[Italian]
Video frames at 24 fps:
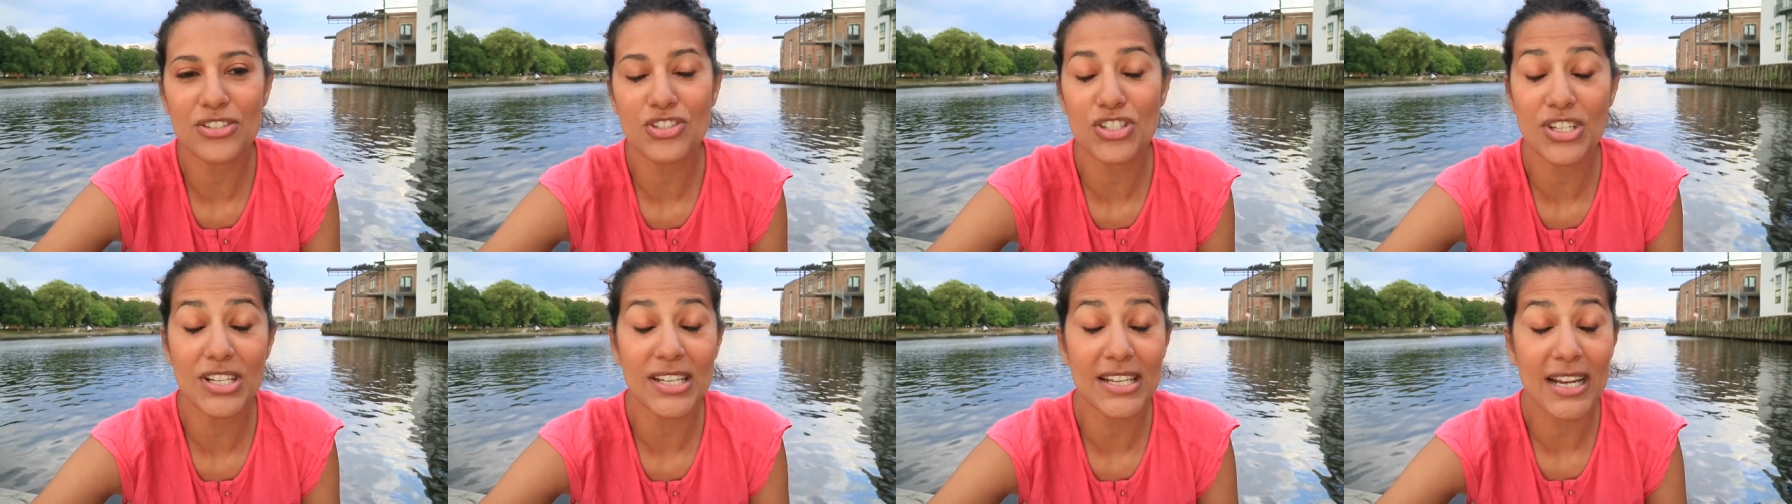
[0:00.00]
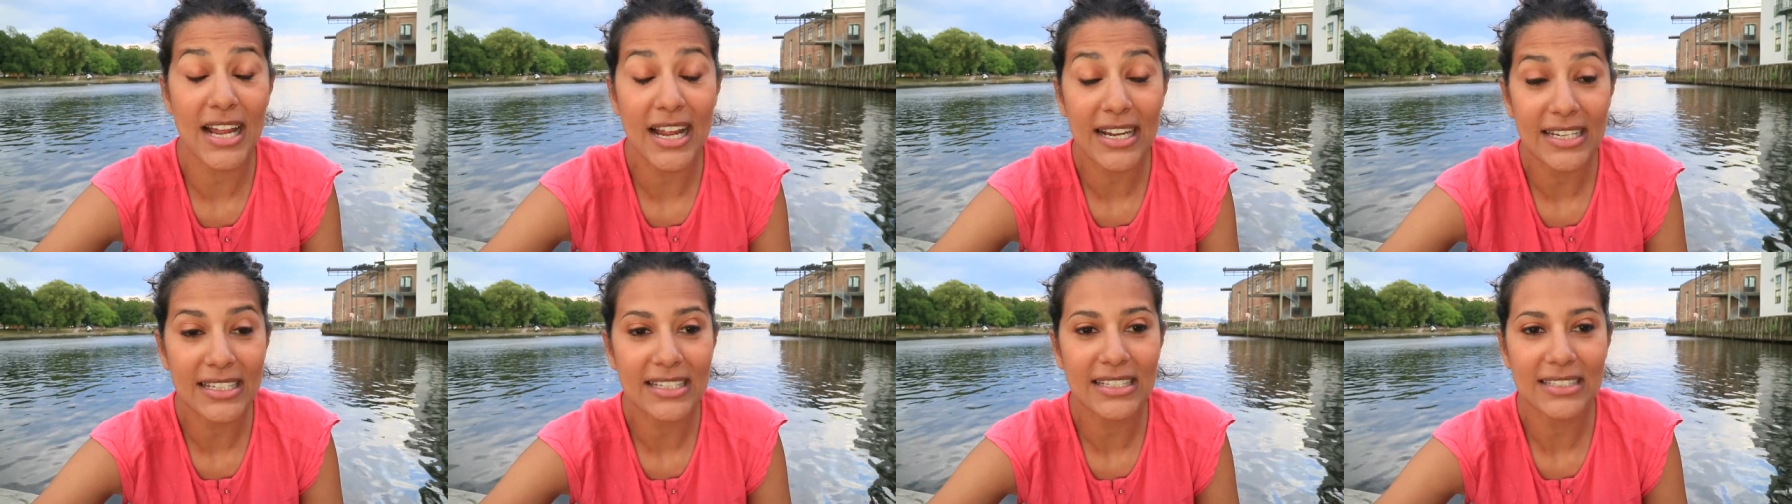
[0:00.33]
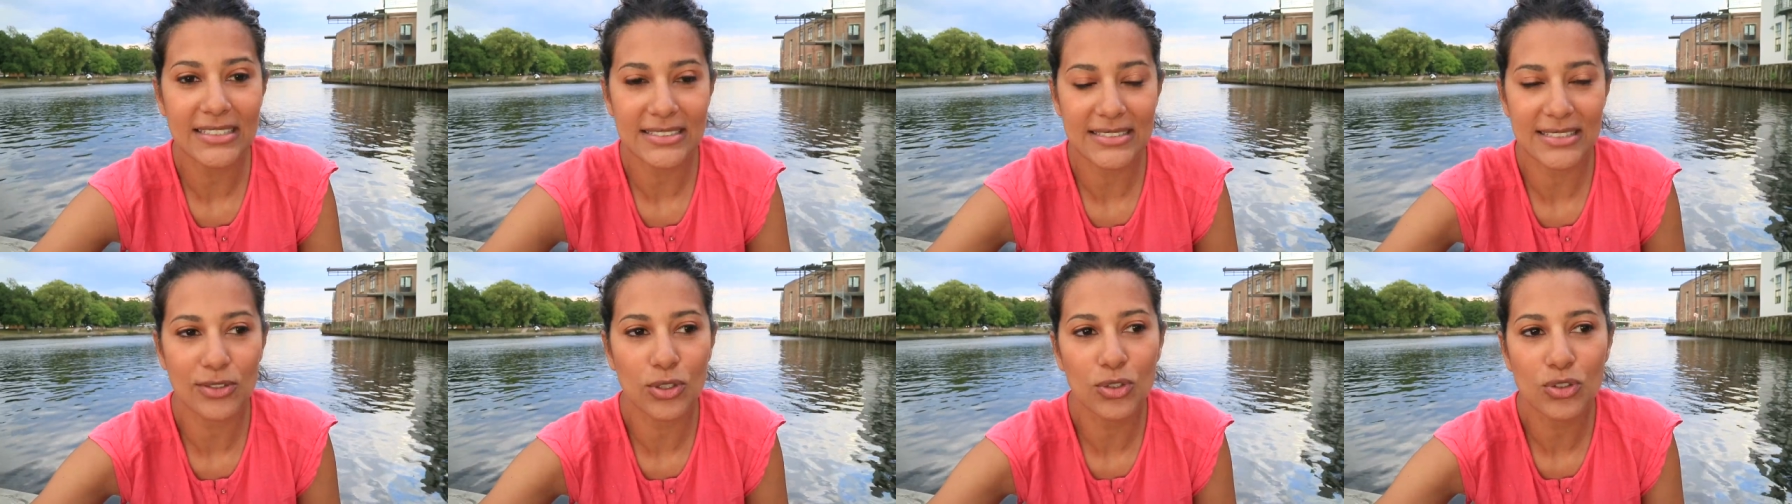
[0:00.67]
in
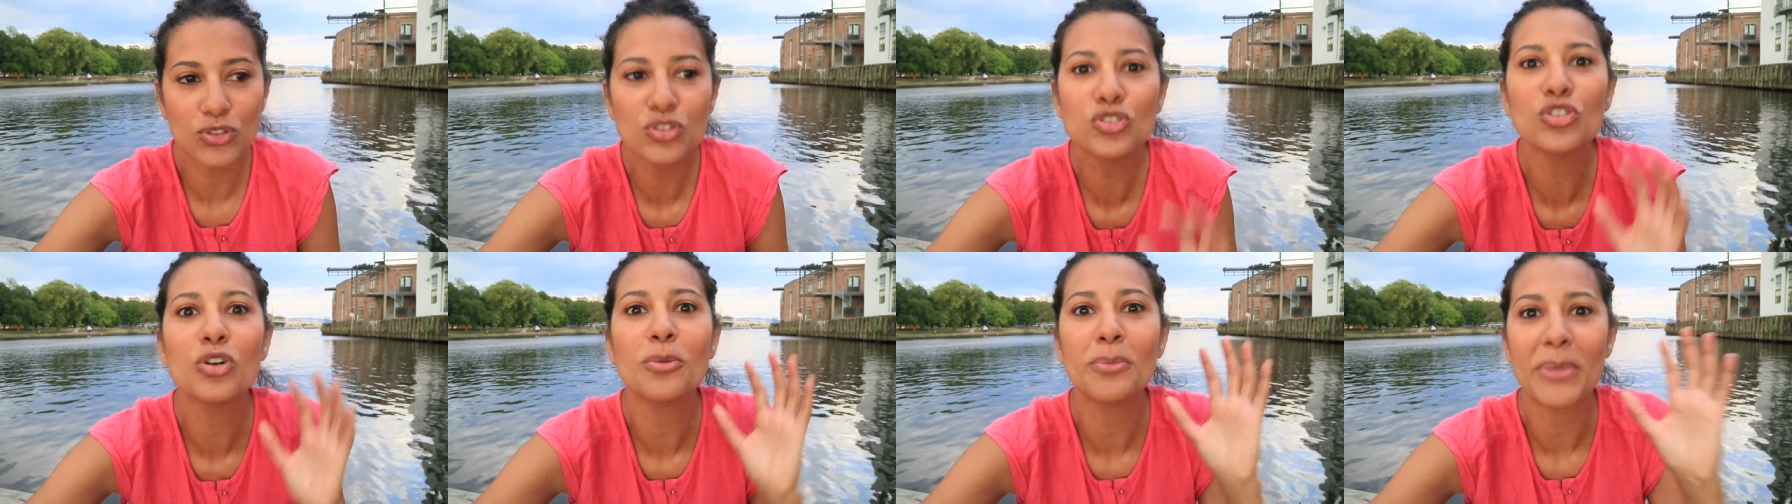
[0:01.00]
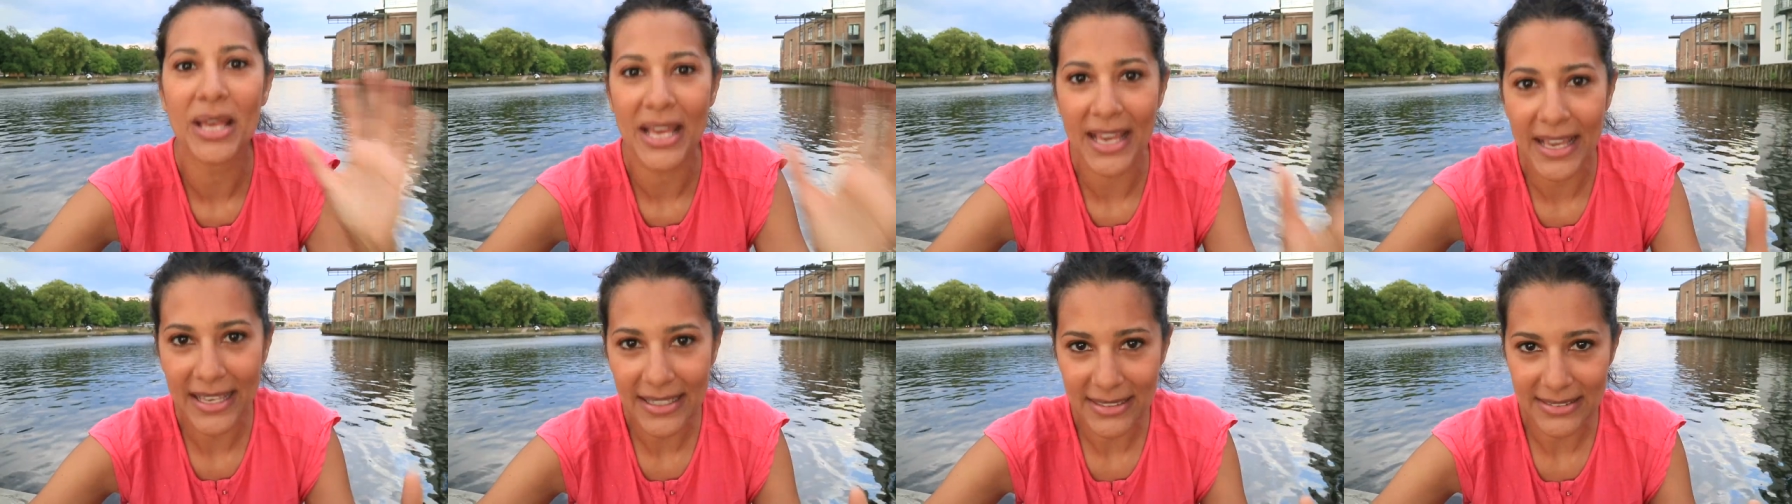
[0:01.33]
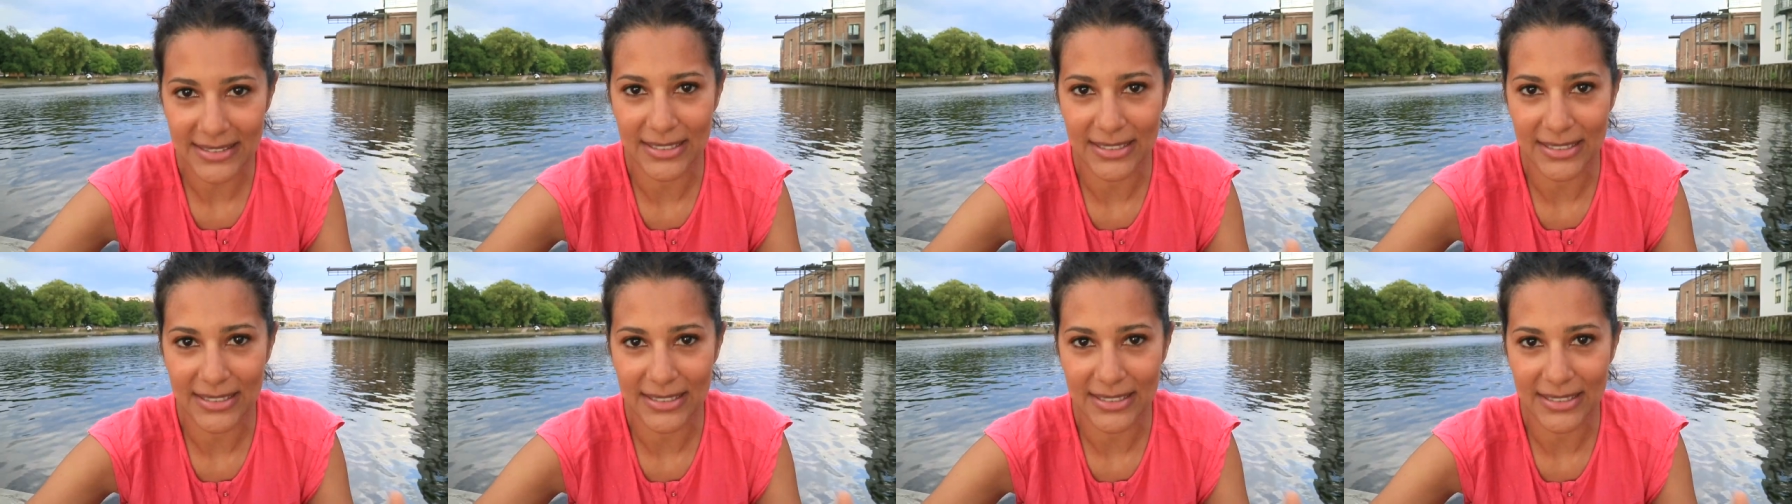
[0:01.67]
generale, secondo me,